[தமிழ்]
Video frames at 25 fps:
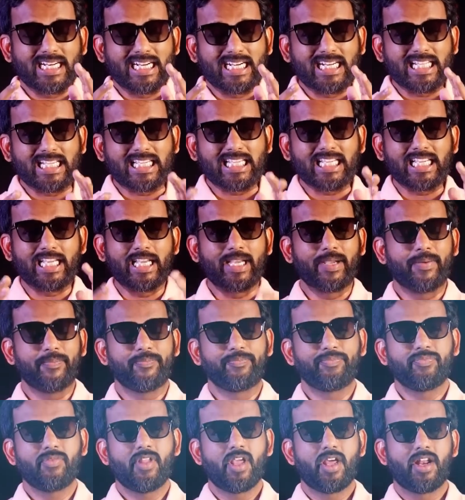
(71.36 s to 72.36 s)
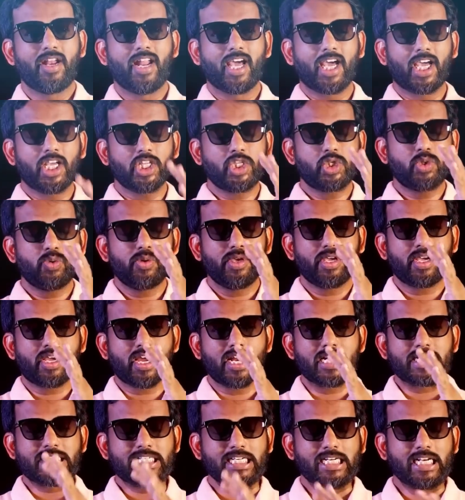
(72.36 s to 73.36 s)
நெடுக நகைச்சுவை
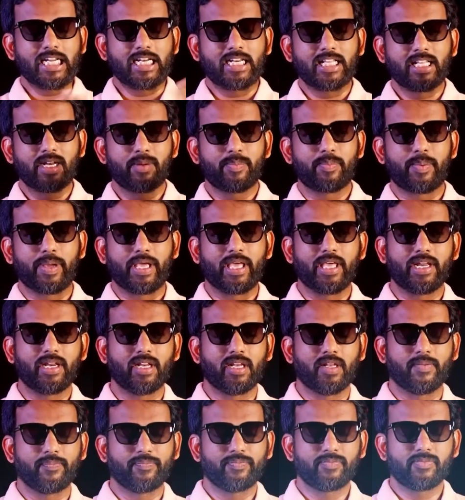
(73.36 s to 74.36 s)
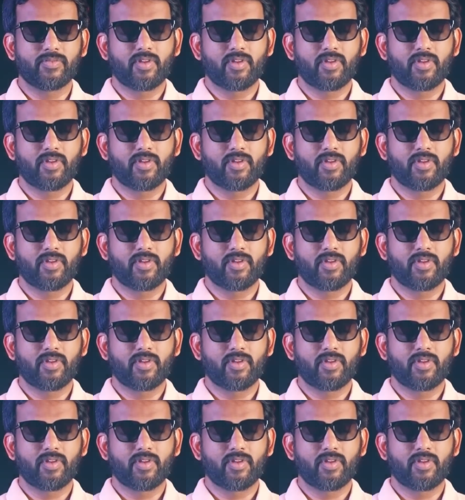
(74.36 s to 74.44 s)
காட்சிகள் என்கிற பெயரில்